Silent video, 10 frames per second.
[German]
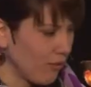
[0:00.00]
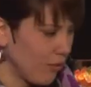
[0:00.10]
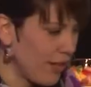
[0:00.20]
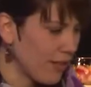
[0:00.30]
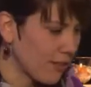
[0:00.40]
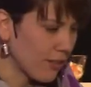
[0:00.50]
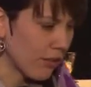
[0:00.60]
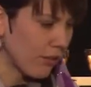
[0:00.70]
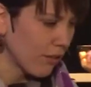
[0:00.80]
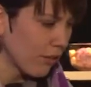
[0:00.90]
Und du legst es
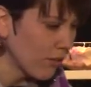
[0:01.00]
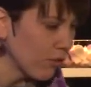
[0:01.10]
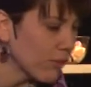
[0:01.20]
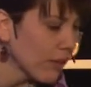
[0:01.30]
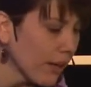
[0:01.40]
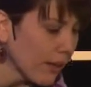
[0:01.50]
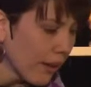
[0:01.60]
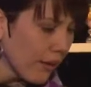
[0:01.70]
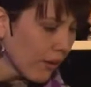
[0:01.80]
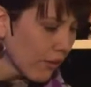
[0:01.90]
zurück und suchst dir halt ein
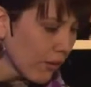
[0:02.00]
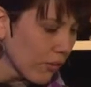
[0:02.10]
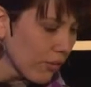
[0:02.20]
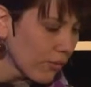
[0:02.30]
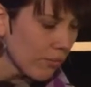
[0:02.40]
anderes aus